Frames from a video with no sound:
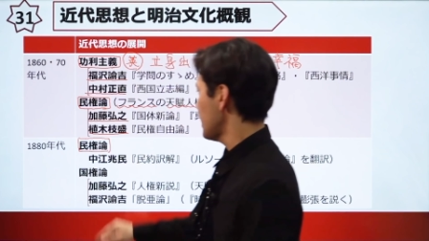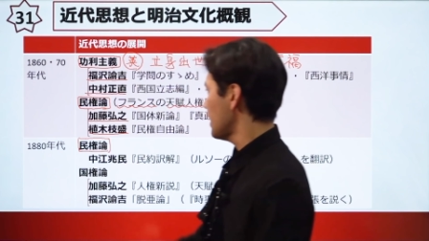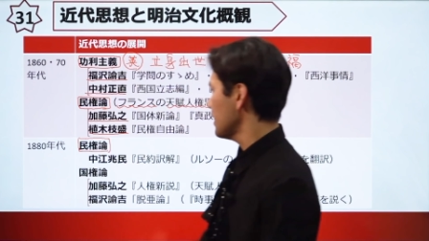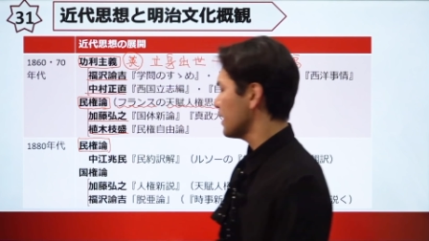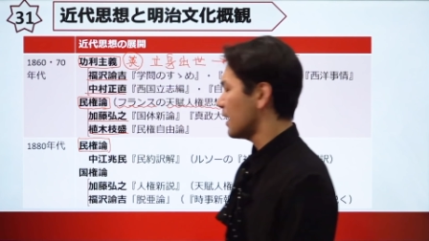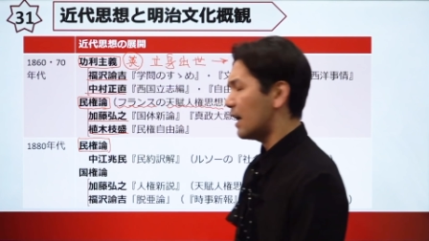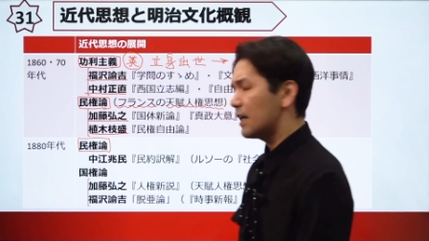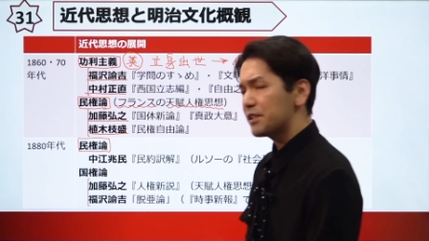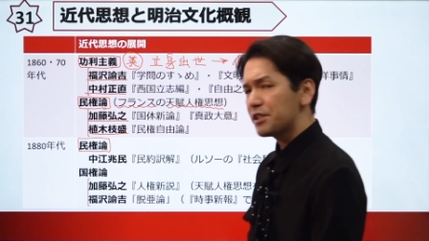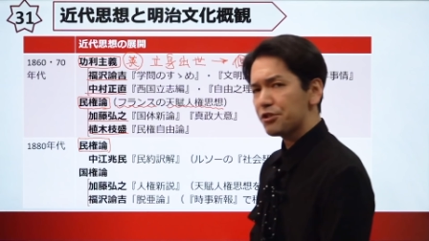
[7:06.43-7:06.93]
はり
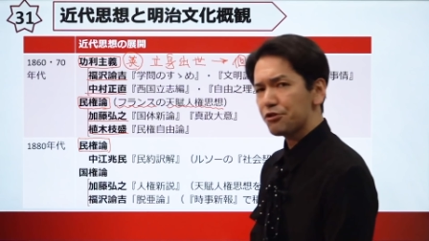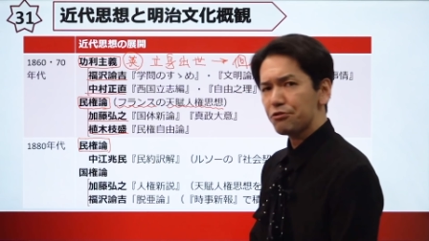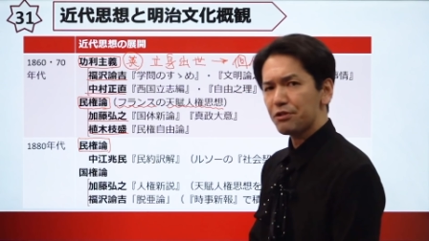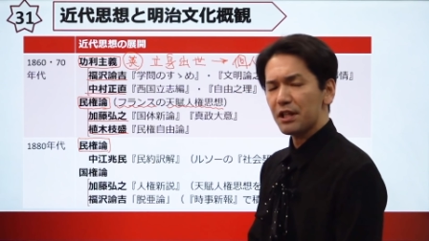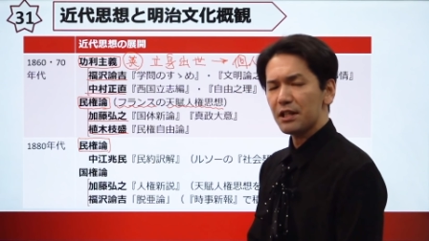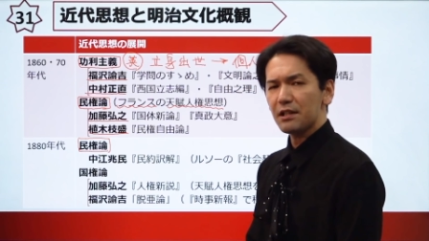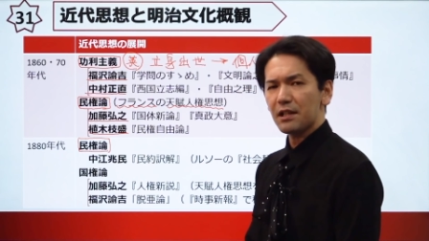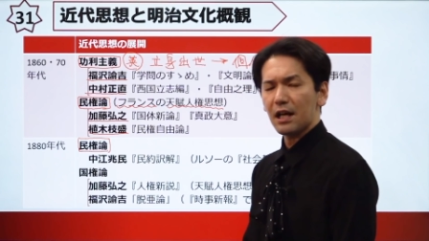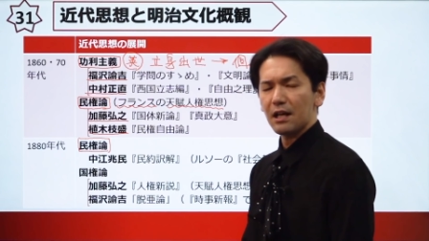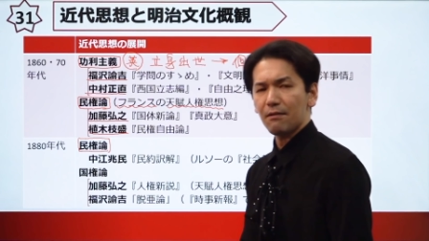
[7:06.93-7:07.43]
80
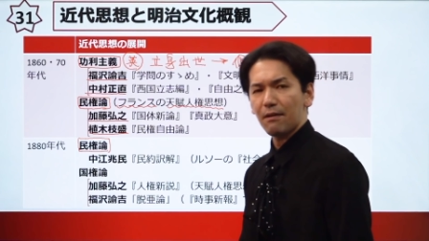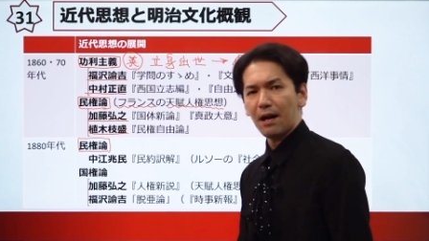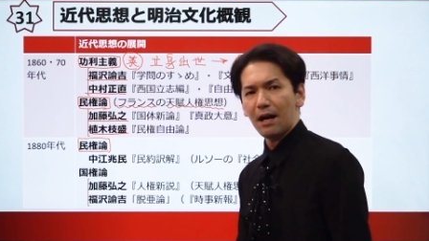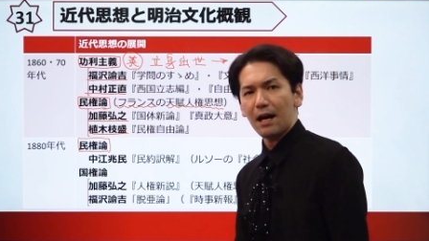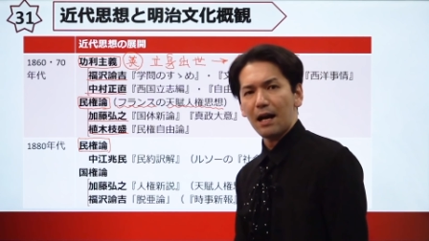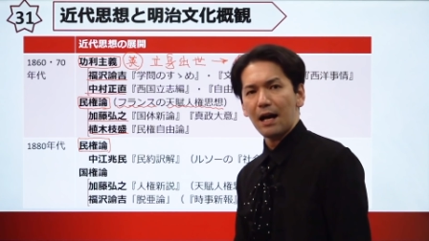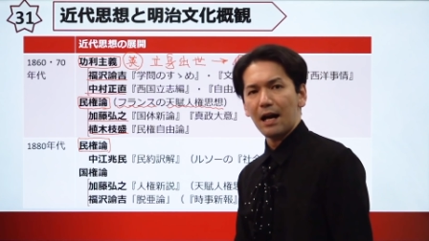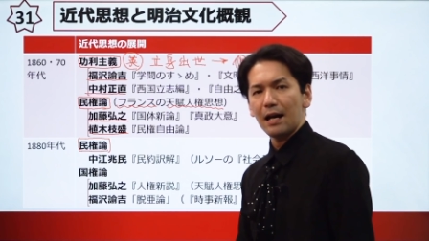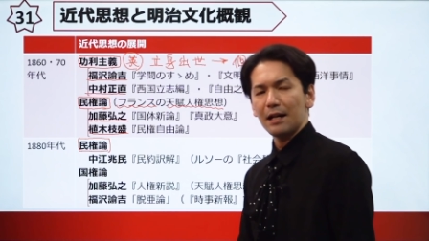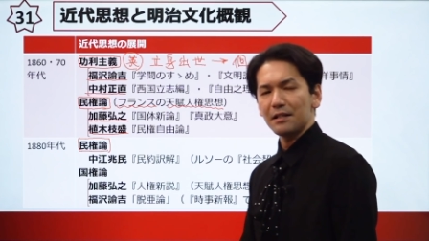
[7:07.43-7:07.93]
年代
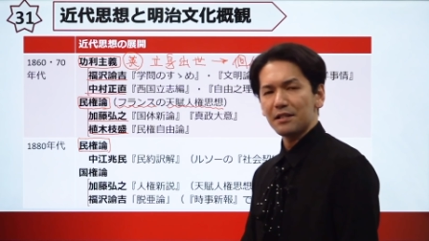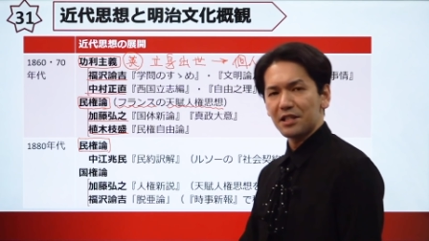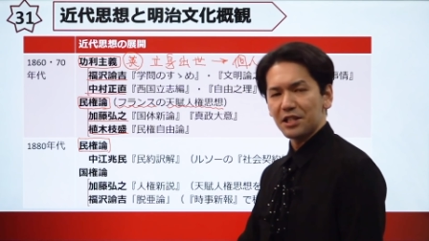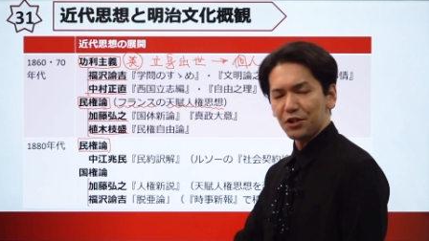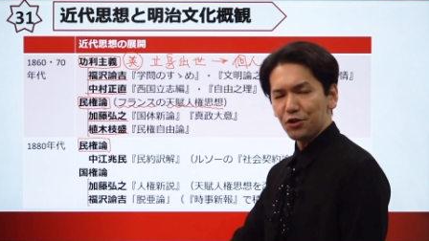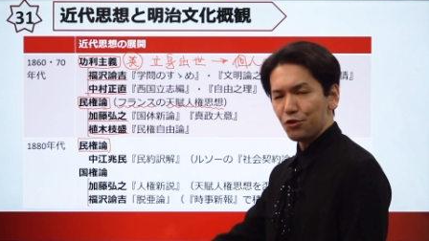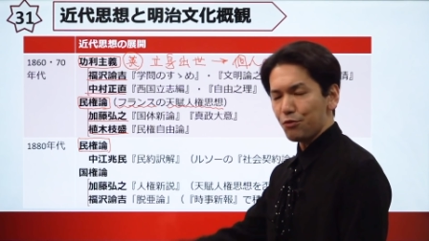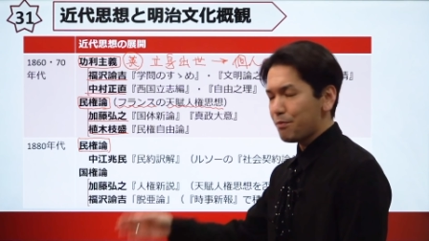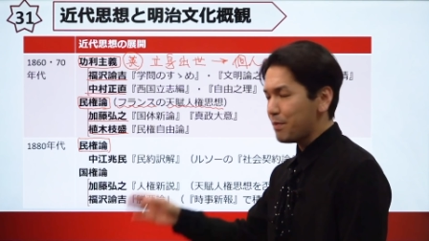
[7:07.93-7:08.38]
は自由